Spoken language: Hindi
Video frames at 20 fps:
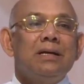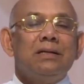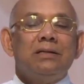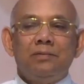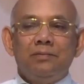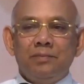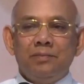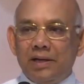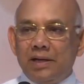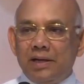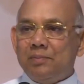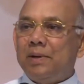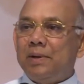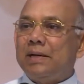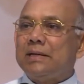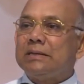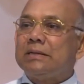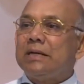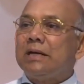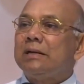जब मेरे
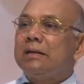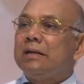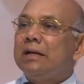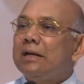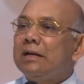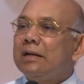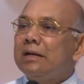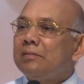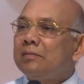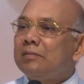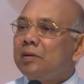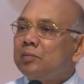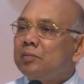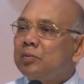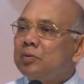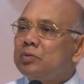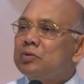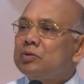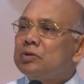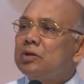पास आते हैं मैं
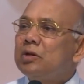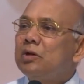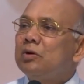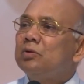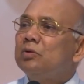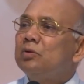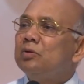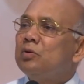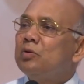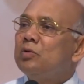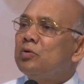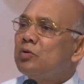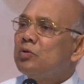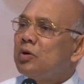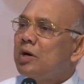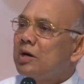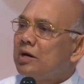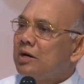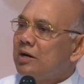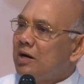पूछता हूँ दुखों
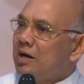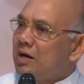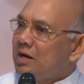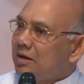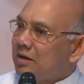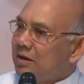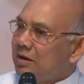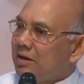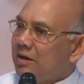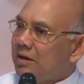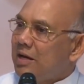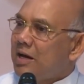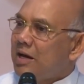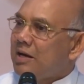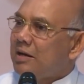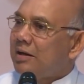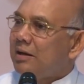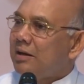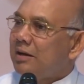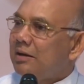का कारण
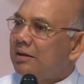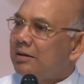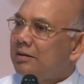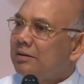क्या है